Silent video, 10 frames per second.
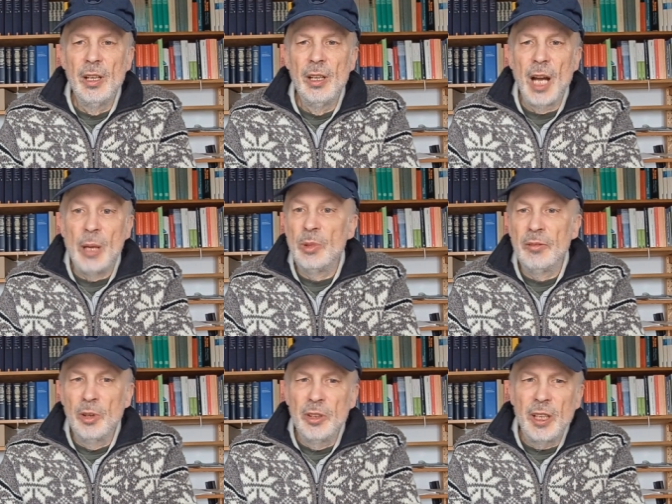ein
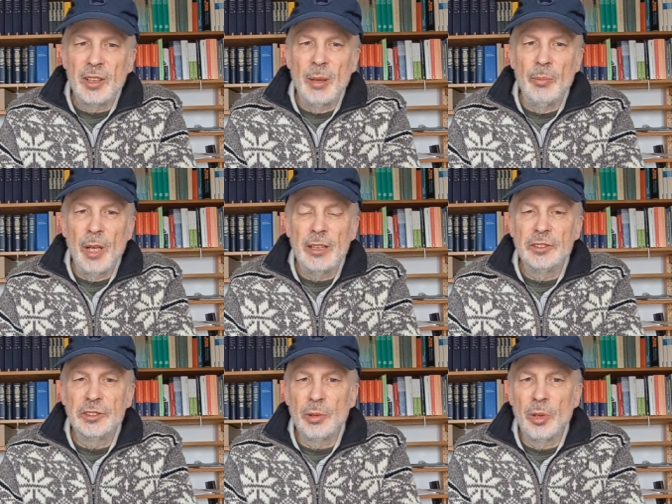bewunderter
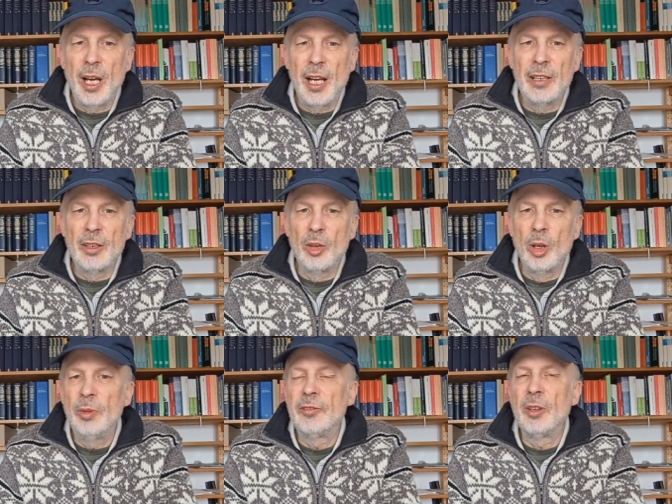Mensch oder eine
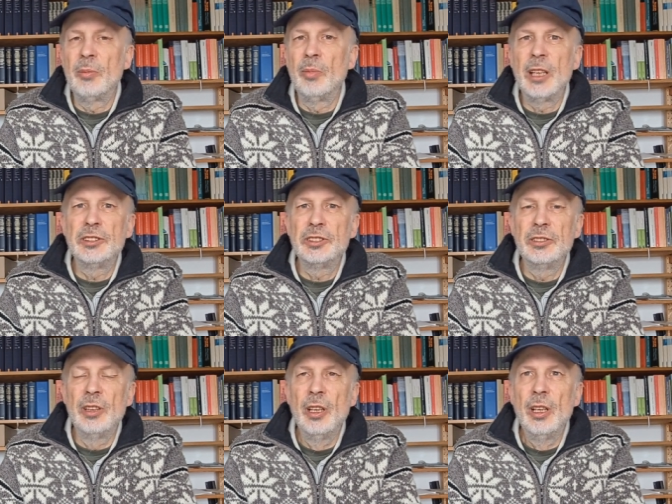Gruppe von
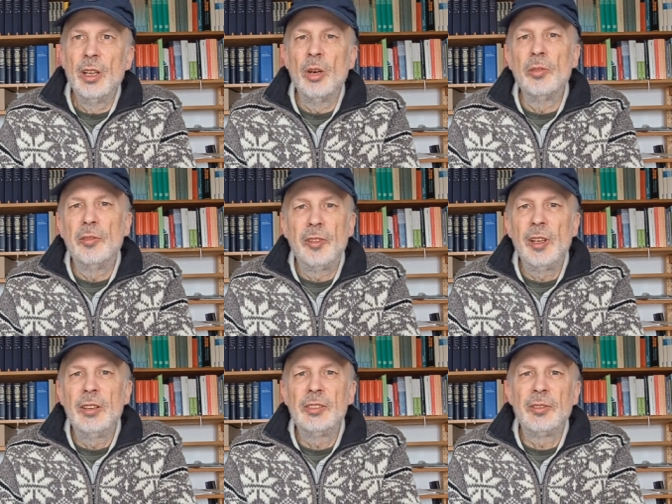Menschen und
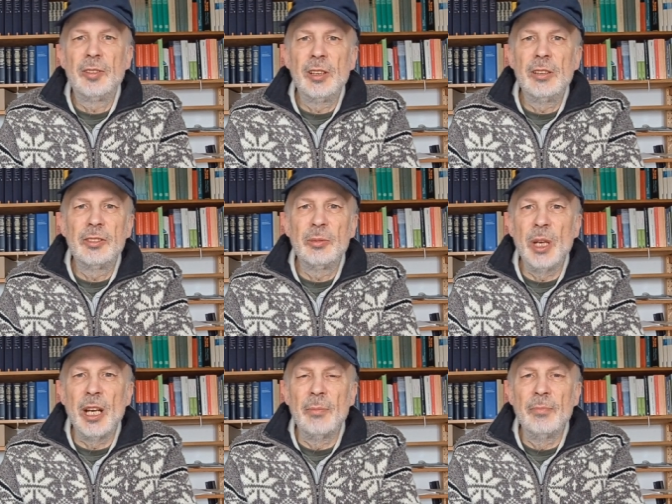vieles, vieles
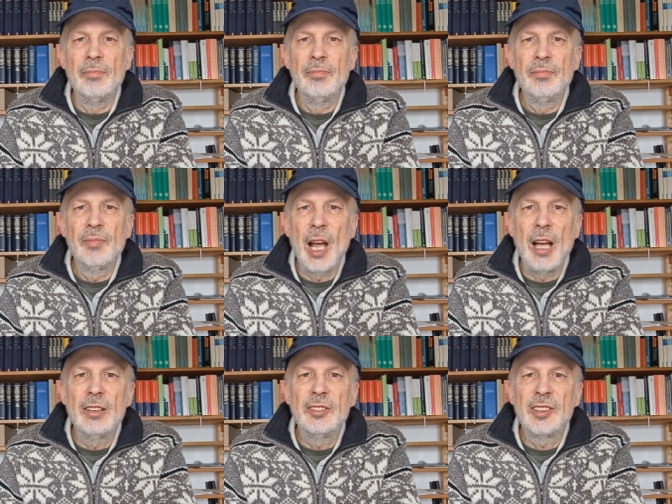mehr.
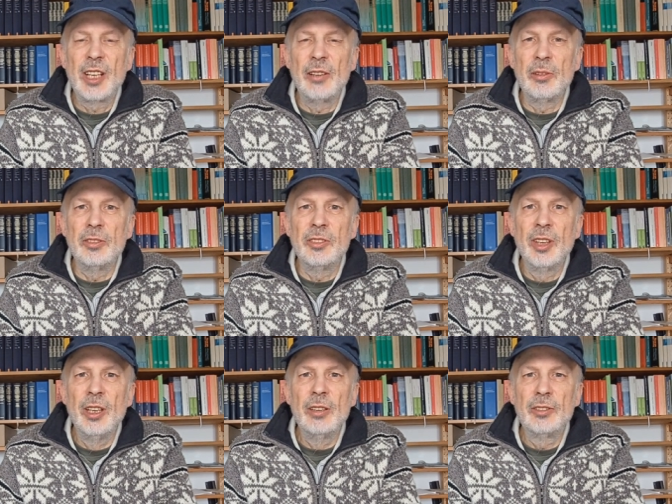Alles kann uns
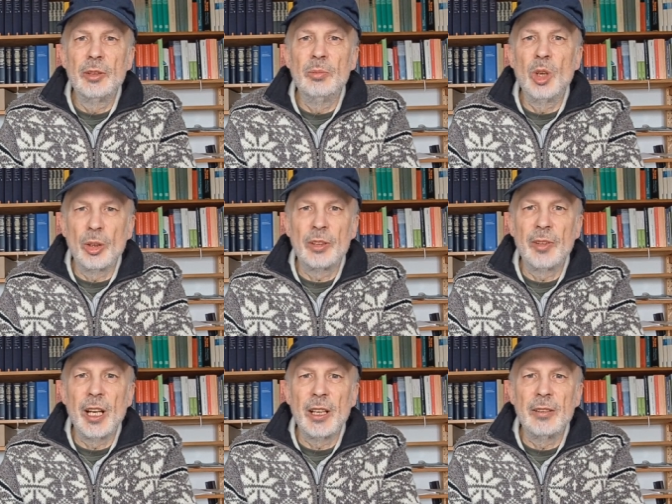zum Gott
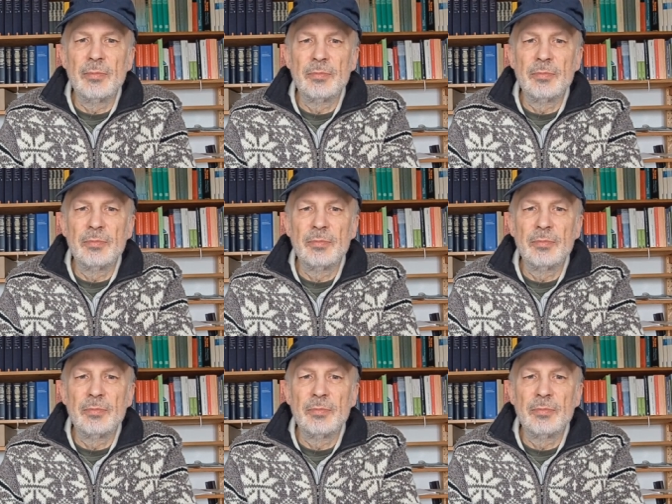werden.